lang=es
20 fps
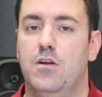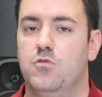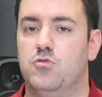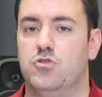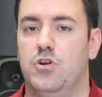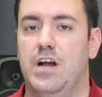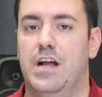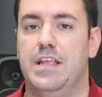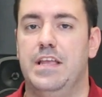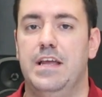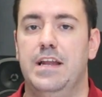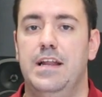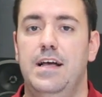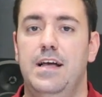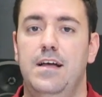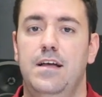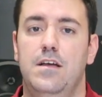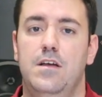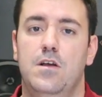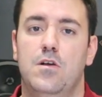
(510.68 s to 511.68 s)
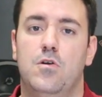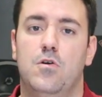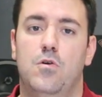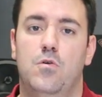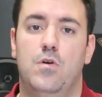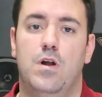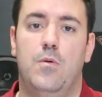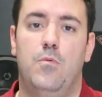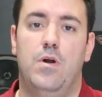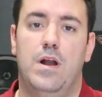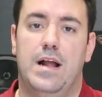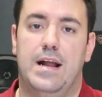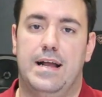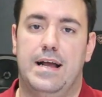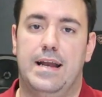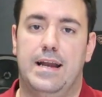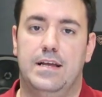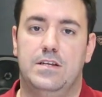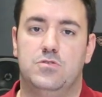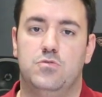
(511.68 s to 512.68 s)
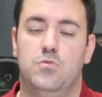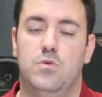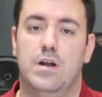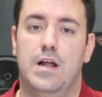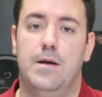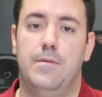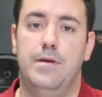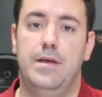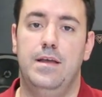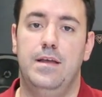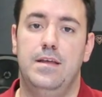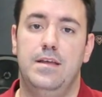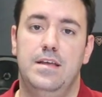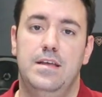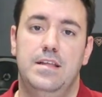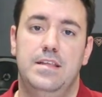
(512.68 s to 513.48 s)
incluso cañera, con una buena carga en subgrave,